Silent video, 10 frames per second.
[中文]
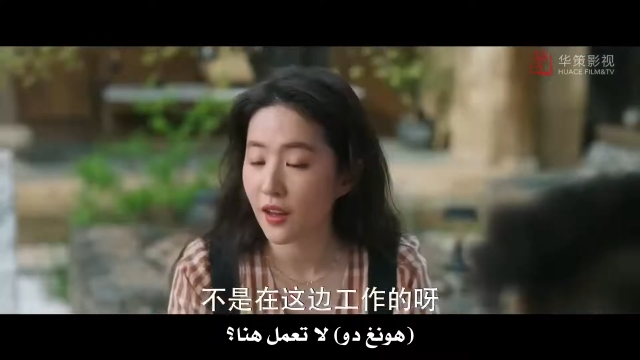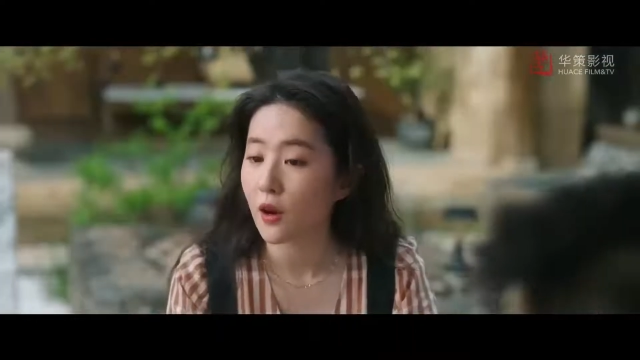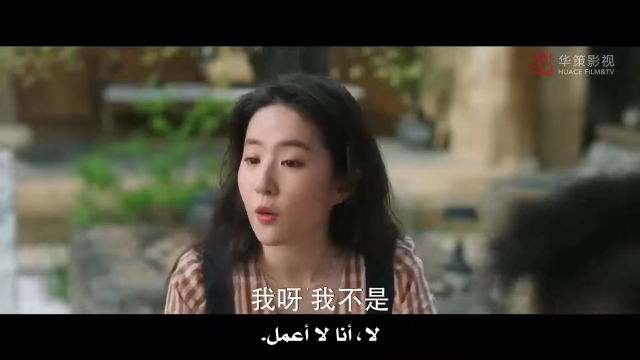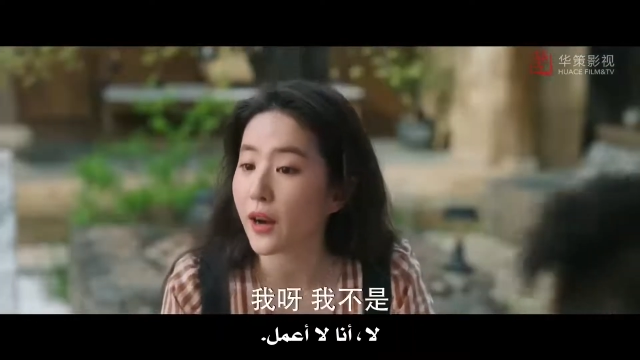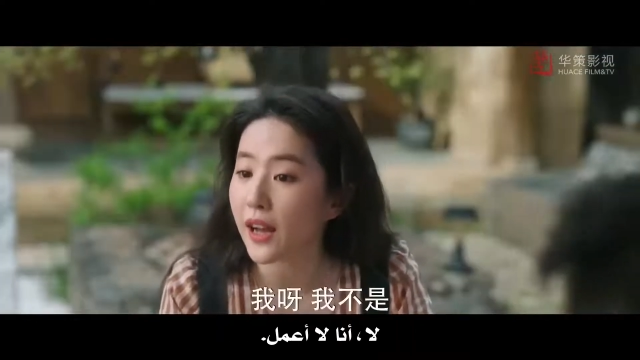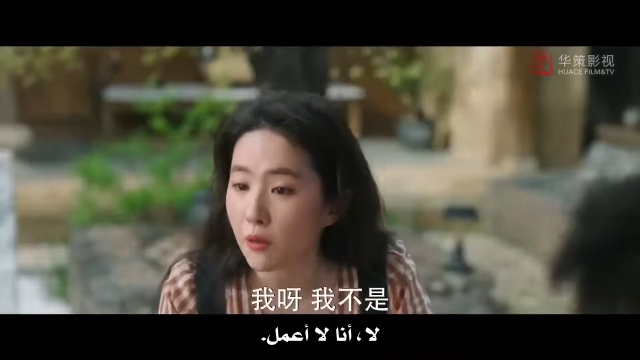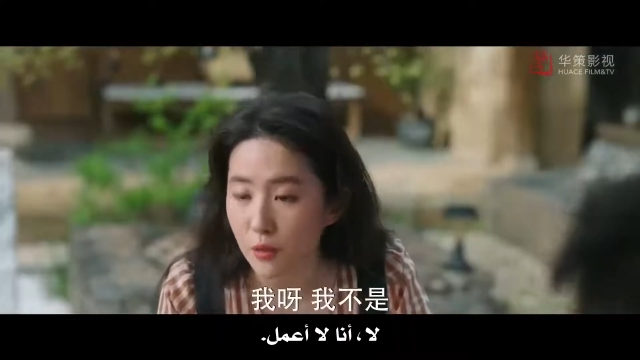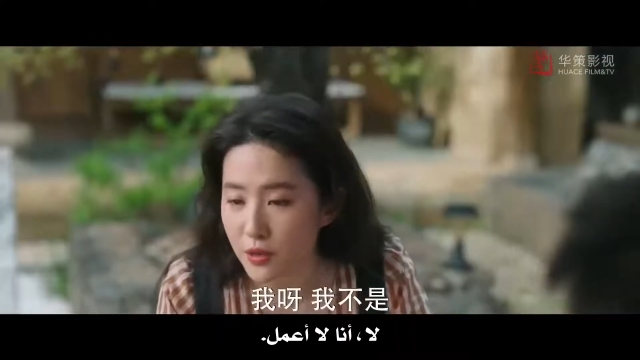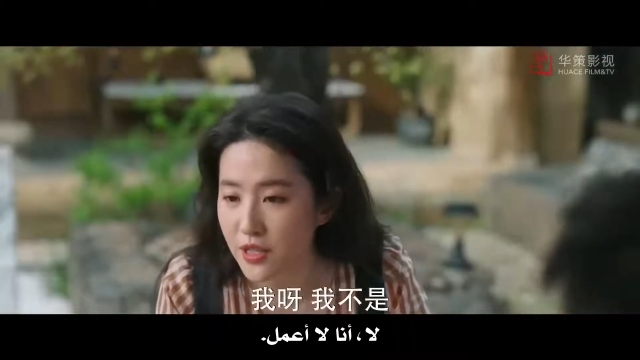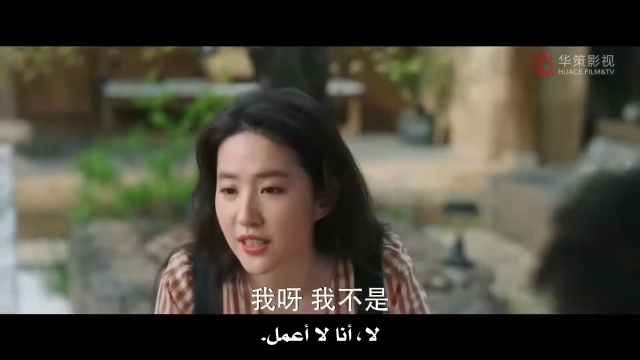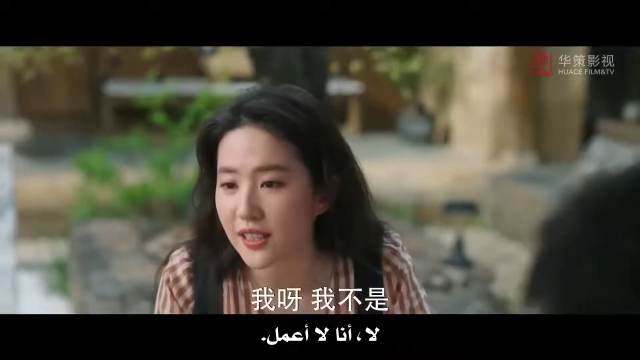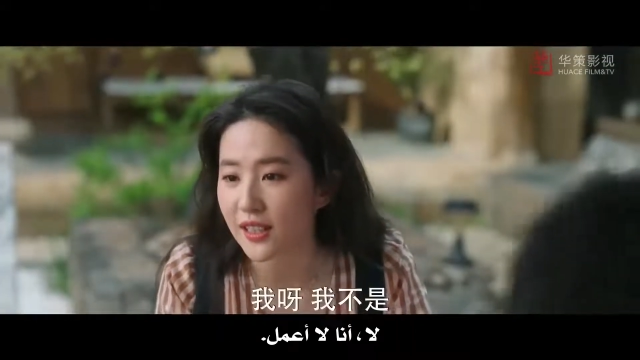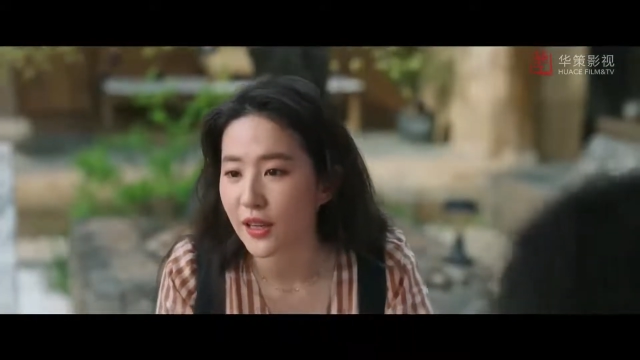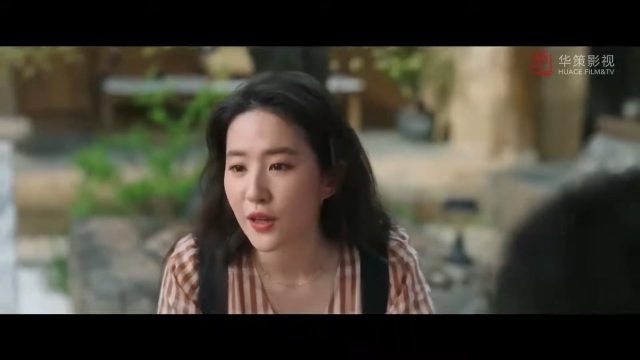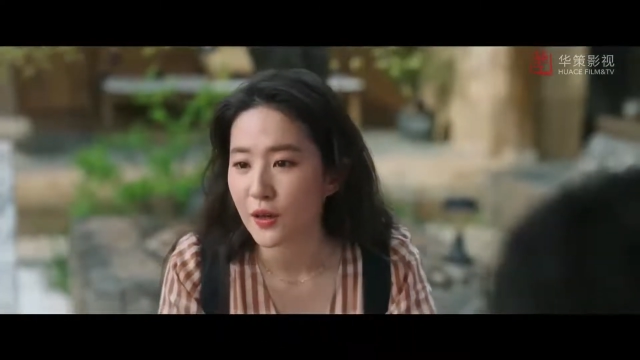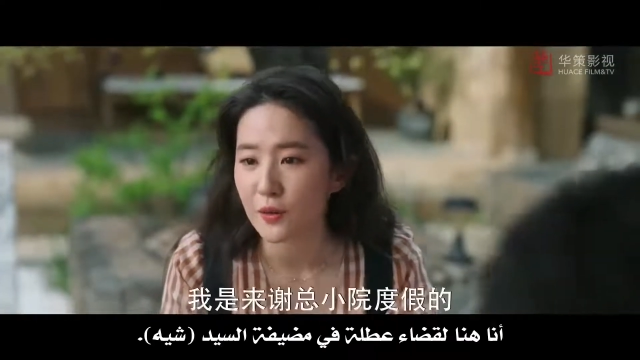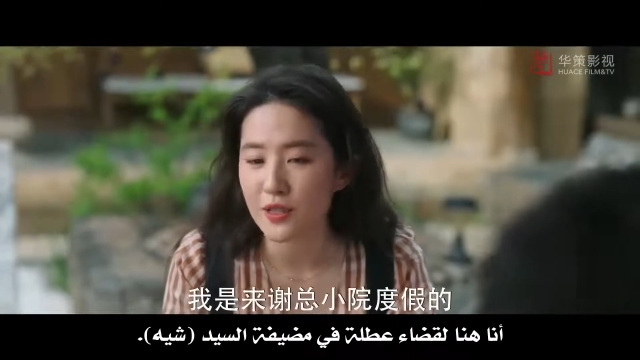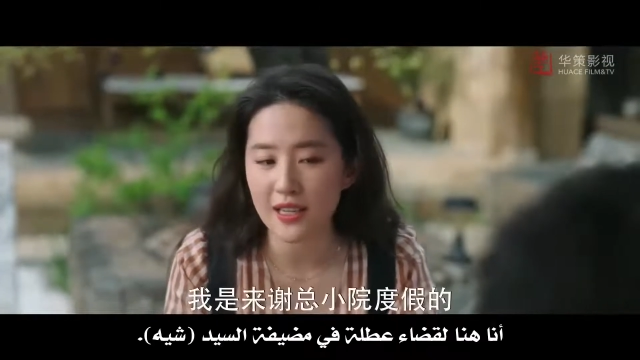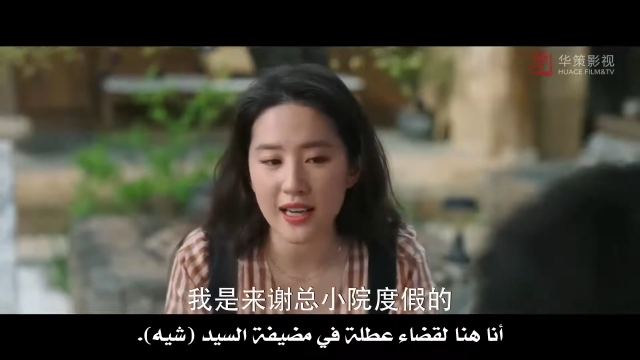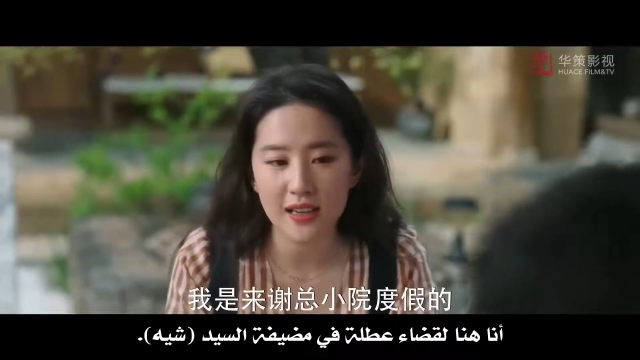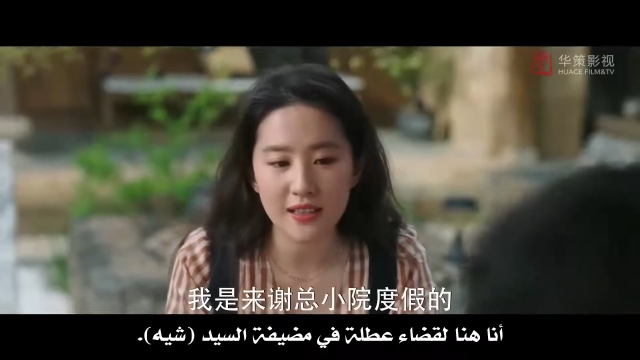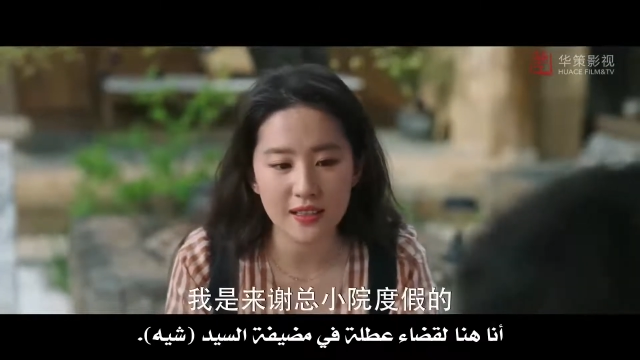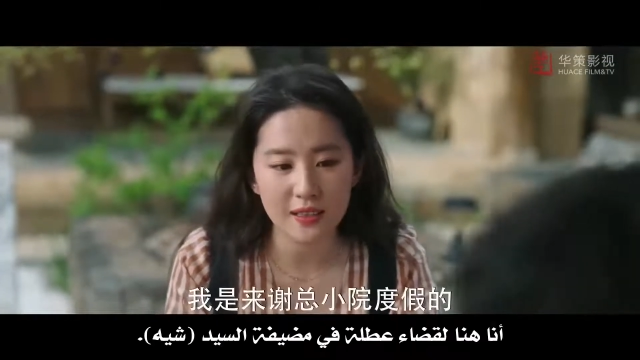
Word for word: 我呀，我不是，我是来谢